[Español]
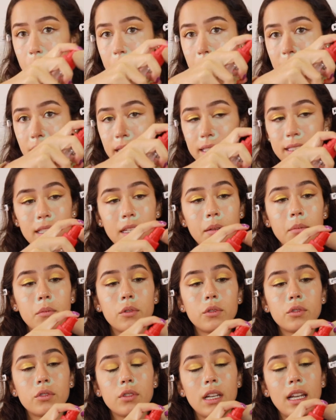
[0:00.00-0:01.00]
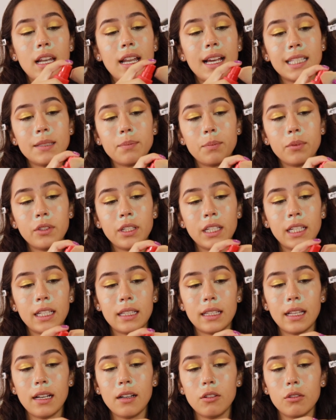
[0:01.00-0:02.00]
Humedecemos la
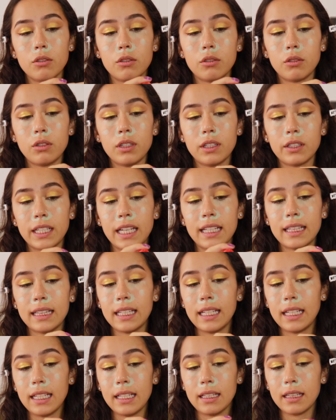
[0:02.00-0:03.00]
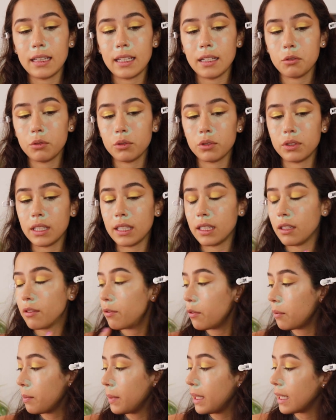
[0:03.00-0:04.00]
esponjita o con lo que a ti te guste
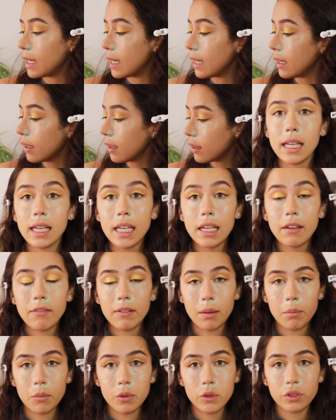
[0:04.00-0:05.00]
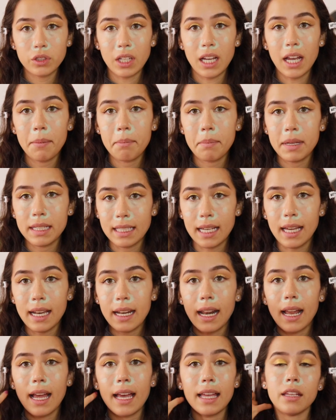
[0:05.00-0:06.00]
difuminar y vamos a
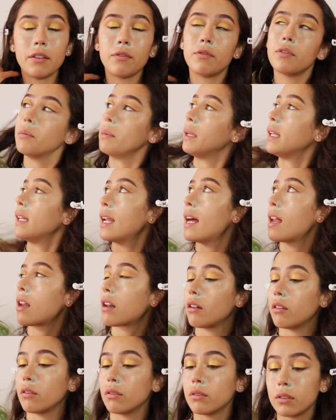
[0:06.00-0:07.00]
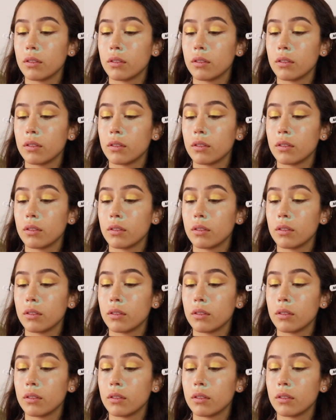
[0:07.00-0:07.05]
empezar a difuminarlo